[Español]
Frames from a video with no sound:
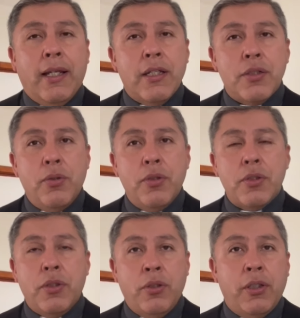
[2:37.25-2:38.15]

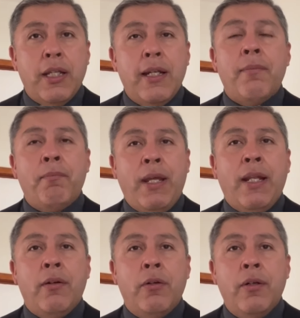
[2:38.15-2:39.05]
Jesús, no tienen
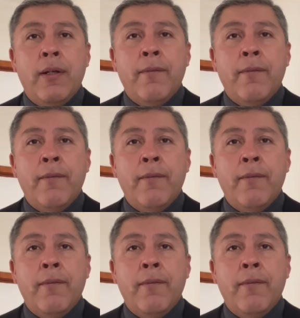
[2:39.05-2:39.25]
vino,